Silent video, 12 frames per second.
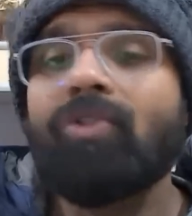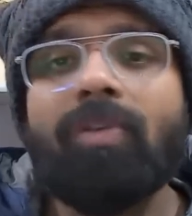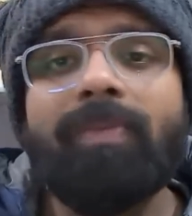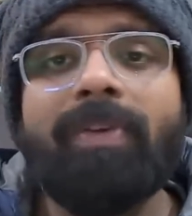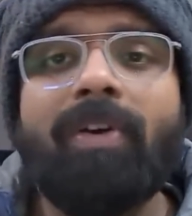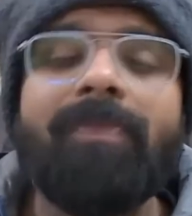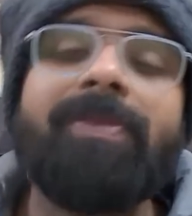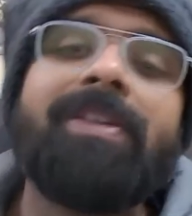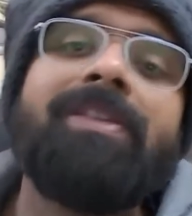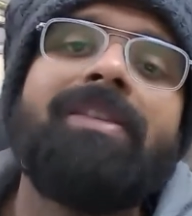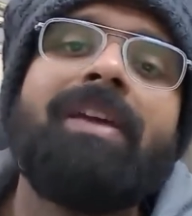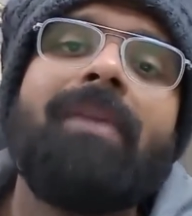जो भी
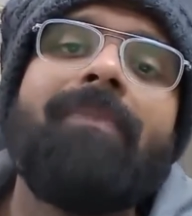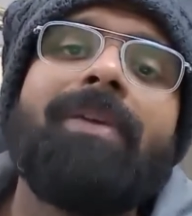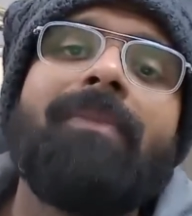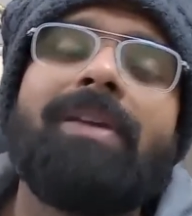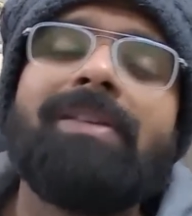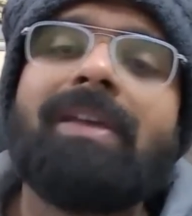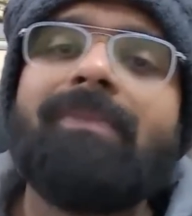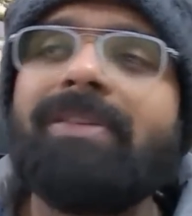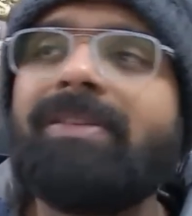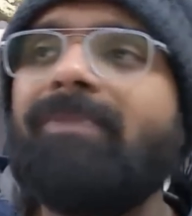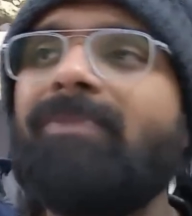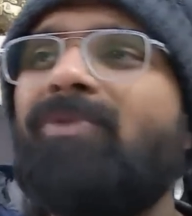ऑप्शंस थे आपके पास
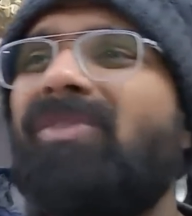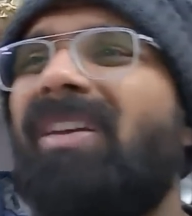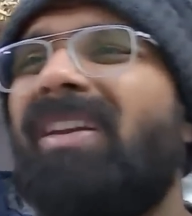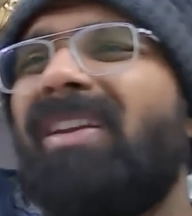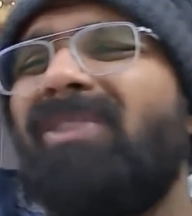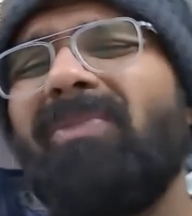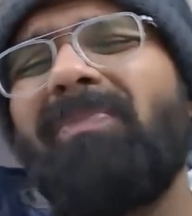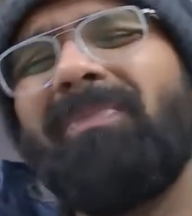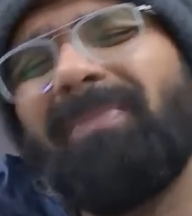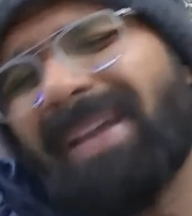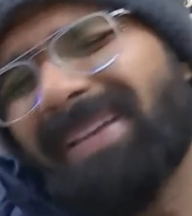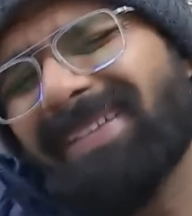आपने सब यूज कर लिए तो
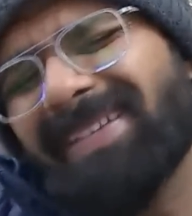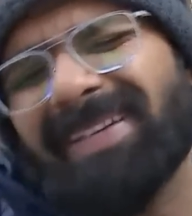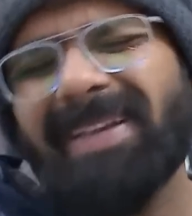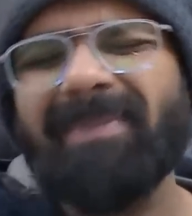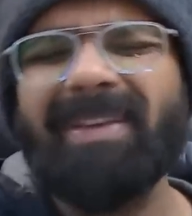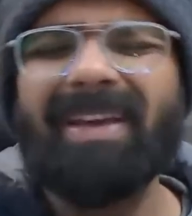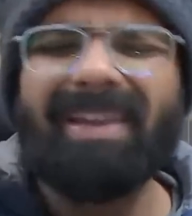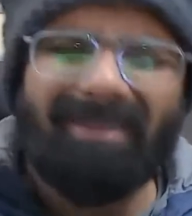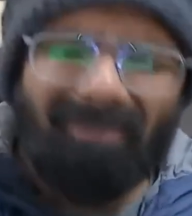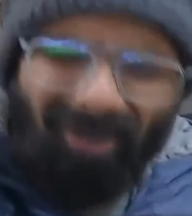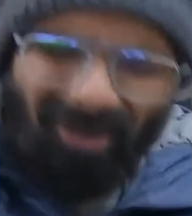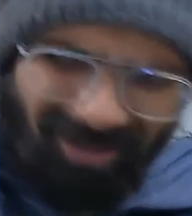मैनेजर की भी यार
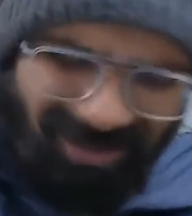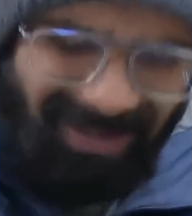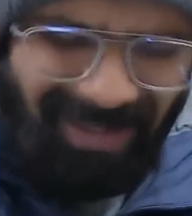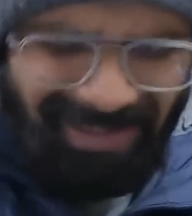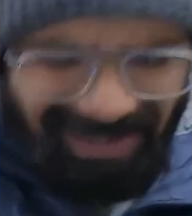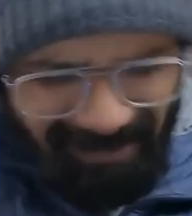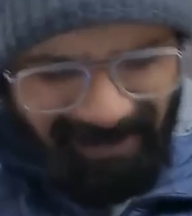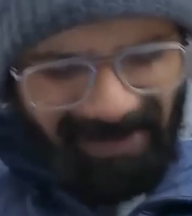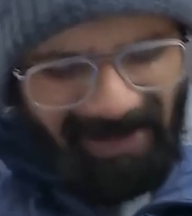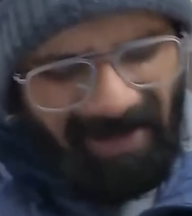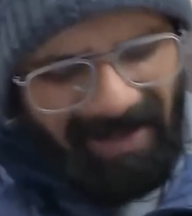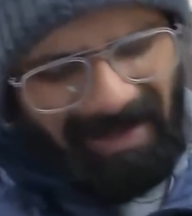एक बहुत अजीब
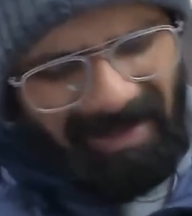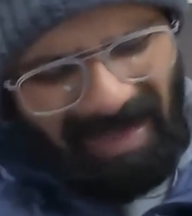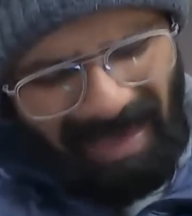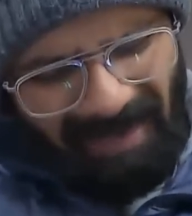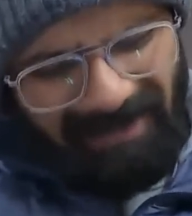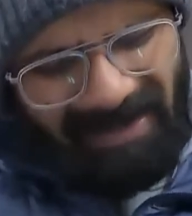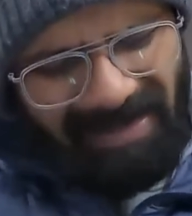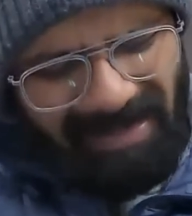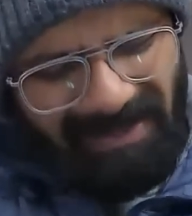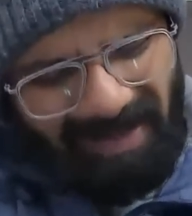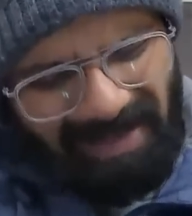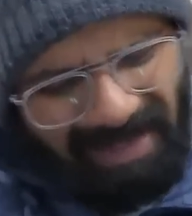सी और खराब सी
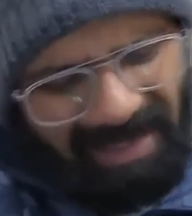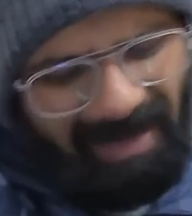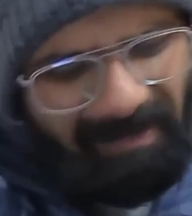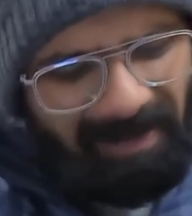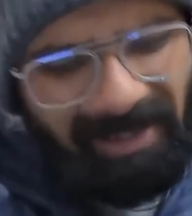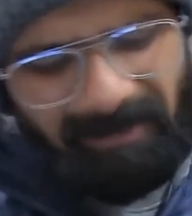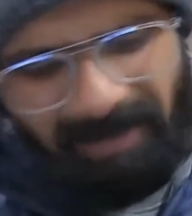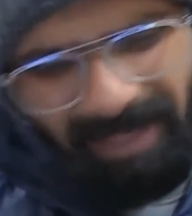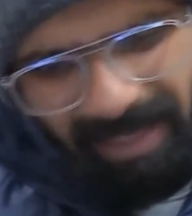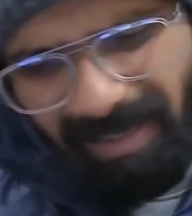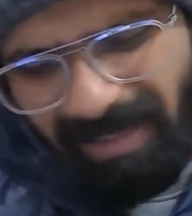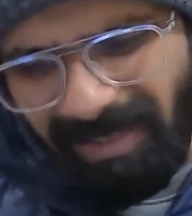सिचुएशन है प्लस
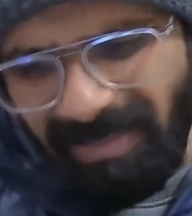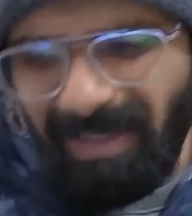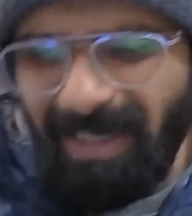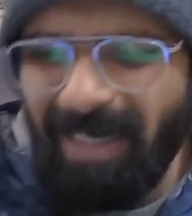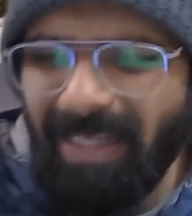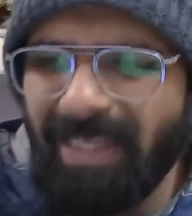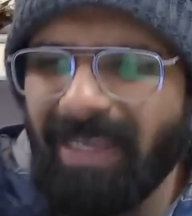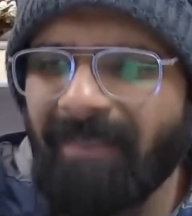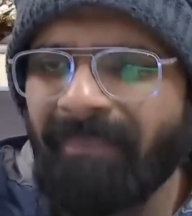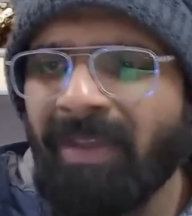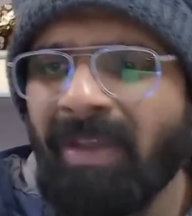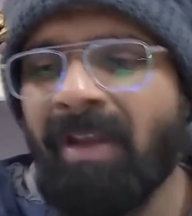प्लेयर इंजर्ड नहीं है
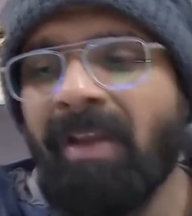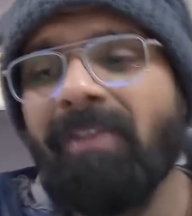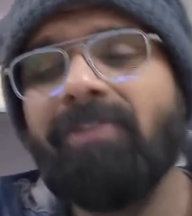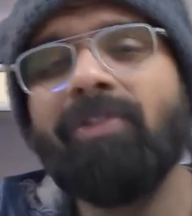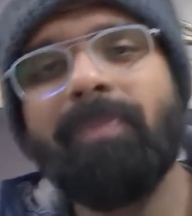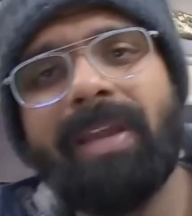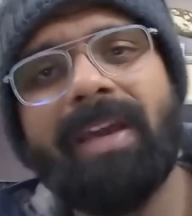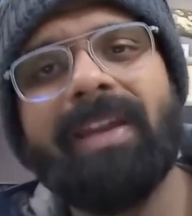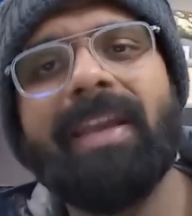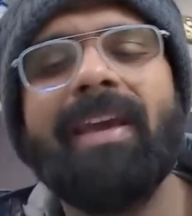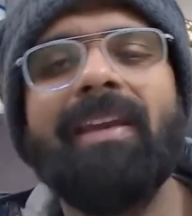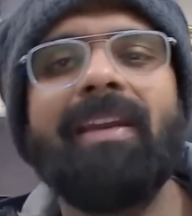जो प्लेयर
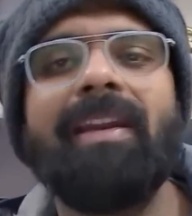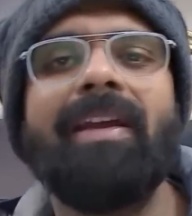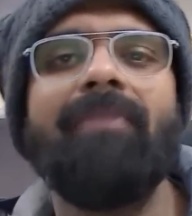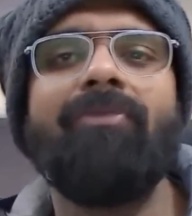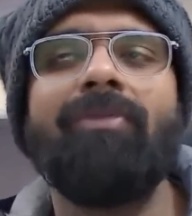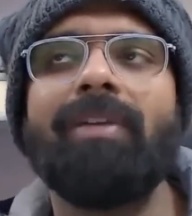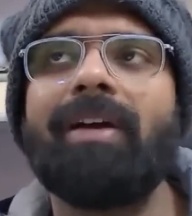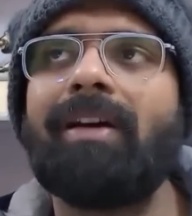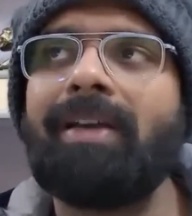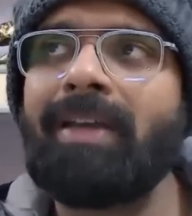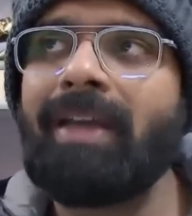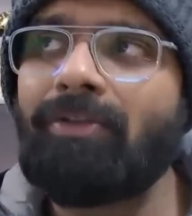खेल रहे हैं वो
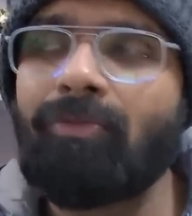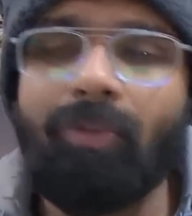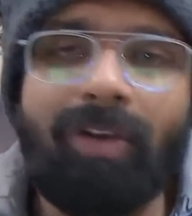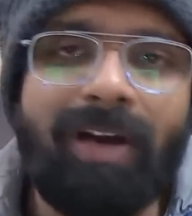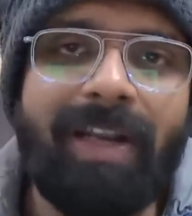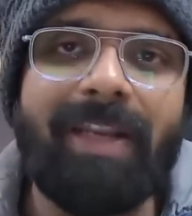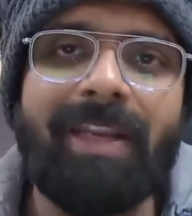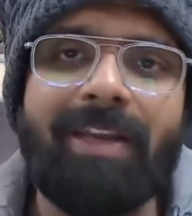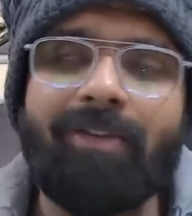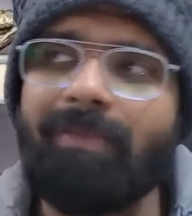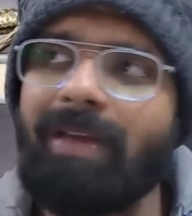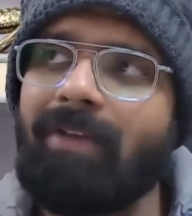या तो क्वालिटी नहीं है
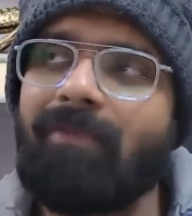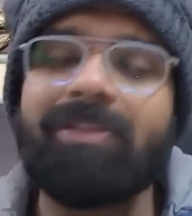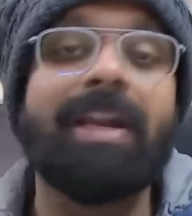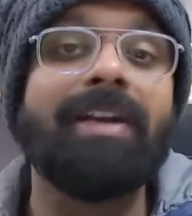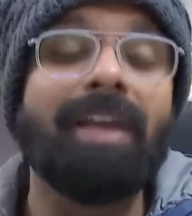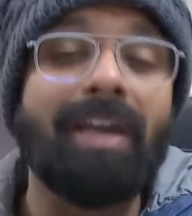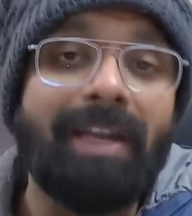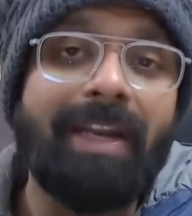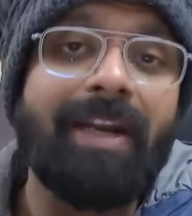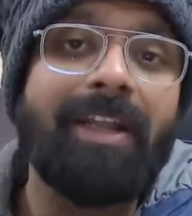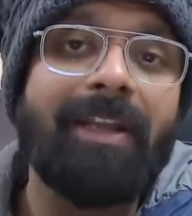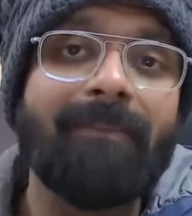उनमें या वो सेटल्ड नहीं
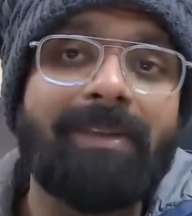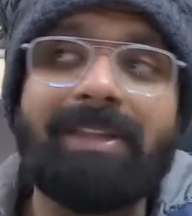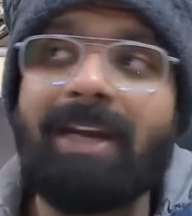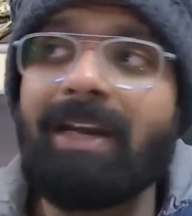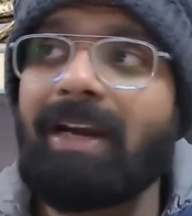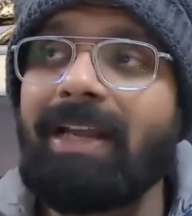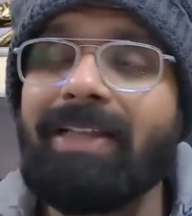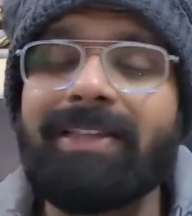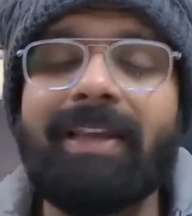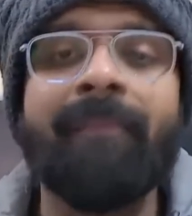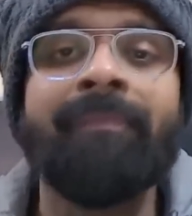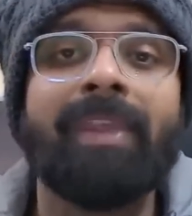है टीम में सेटल्ड
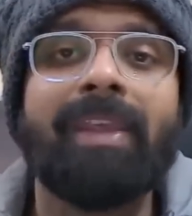ऐसे